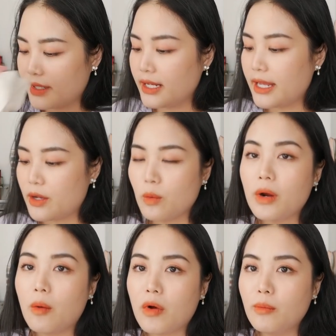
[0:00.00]
Cái này cũng
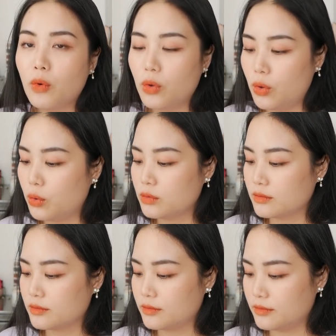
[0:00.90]
không có mùi luôn.
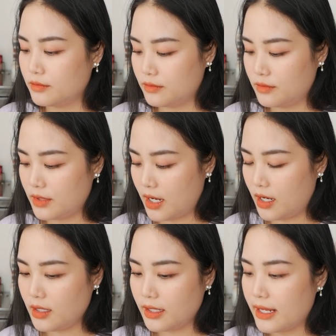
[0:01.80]

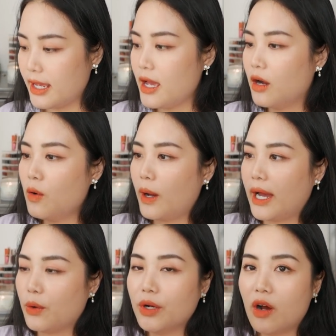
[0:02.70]
Đó, thì cái ở
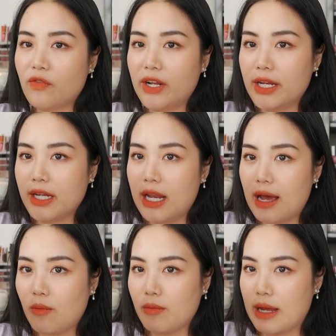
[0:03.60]
ngoài của nó không phải là ni
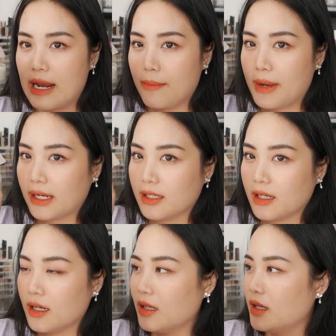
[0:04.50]
lông mà làm bằng
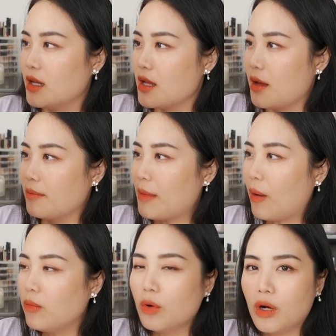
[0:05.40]
uh,
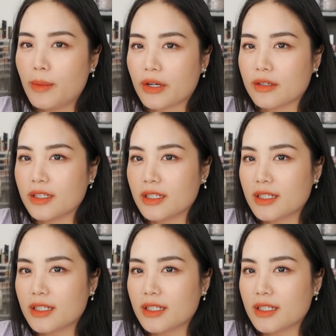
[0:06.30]
bông luôn á mọi người.